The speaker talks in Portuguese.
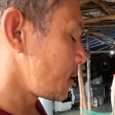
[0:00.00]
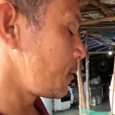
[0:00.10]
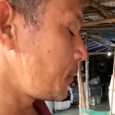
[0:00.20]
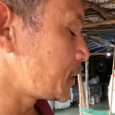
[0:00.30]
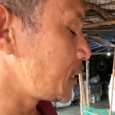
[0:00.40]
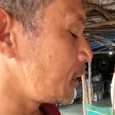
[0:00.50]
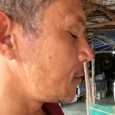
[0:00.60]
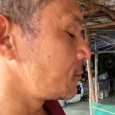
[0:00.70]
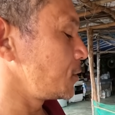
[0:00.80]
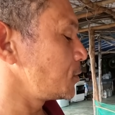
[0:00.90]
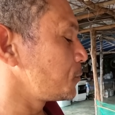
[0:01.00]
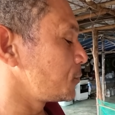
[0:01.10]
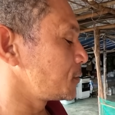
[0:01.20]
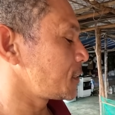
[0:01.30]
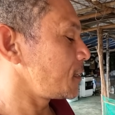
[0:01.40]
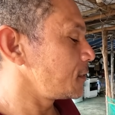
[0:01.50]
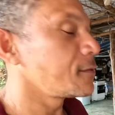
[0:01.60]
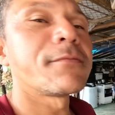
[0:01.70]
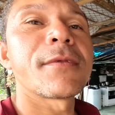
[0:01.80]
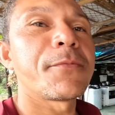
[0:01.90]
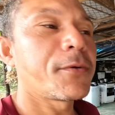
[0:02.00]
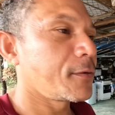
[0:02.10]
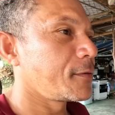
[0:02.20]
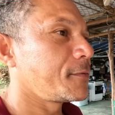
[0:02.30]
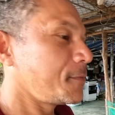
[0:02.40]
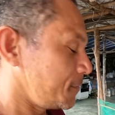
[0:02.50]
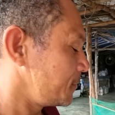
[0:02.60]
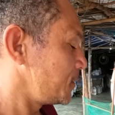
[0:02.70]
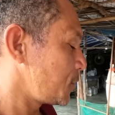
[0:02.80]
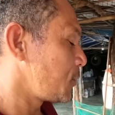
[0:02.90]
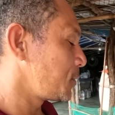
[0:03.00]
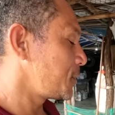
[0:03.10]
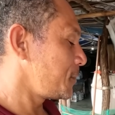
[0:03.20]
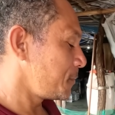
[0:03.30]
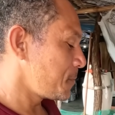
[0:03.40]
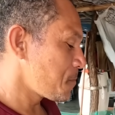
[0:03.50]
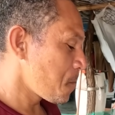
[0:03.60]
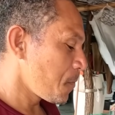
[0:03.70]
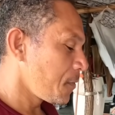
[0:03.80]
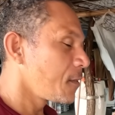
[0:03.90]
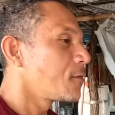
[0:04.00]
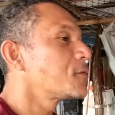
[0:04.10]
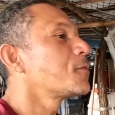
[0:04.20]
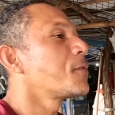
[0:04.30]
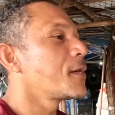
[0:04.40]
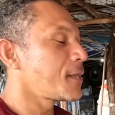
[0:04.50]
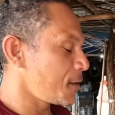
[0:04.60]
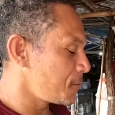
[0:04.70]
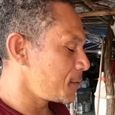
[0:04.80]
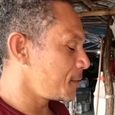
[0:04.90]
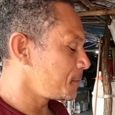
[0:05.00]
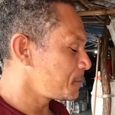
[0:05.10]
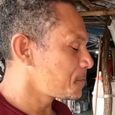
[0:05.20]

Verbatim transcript: Não, parceirão, gente boa. Esse cara aí, aí não tem mel não, de rocha. Costumei andar com ele.